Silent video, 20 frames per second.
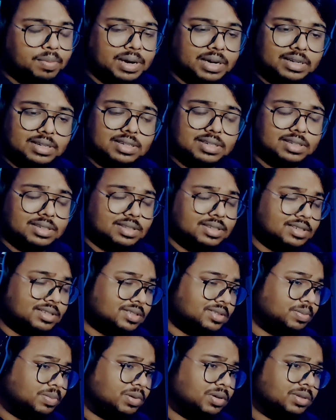बट
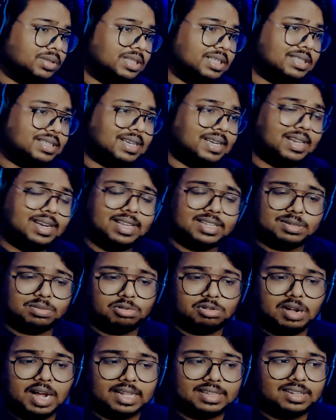दिस ब्रो दिस लिरिक्स
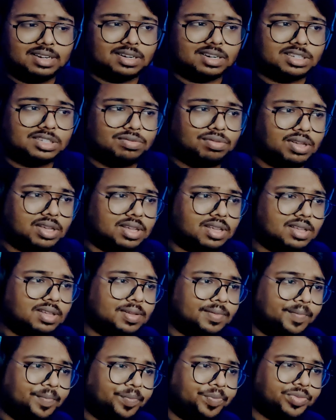ब्रो आदिल रिजवी
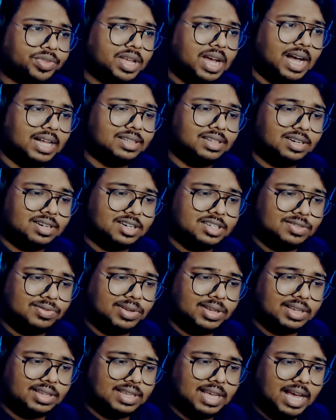आदिल
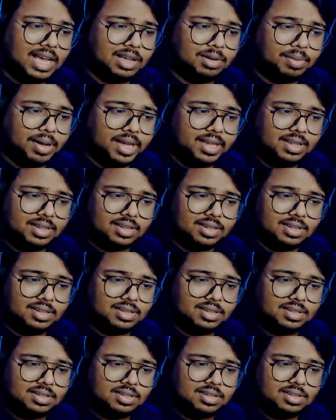रिजवी क्या है भाई
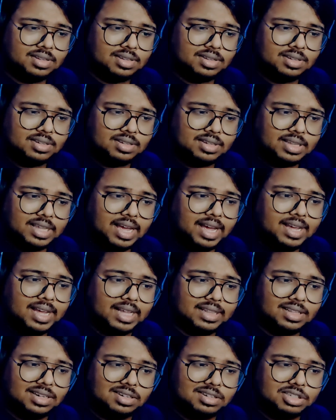क्या है
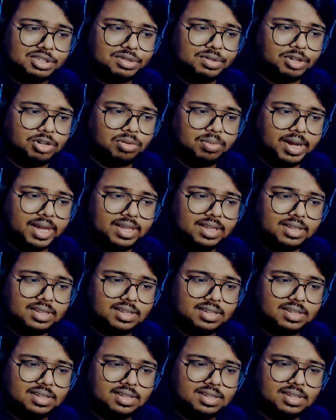आदिल रिजवी को
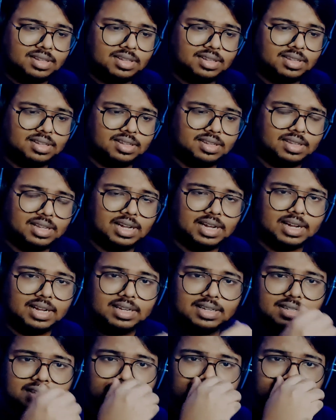भाई हाँ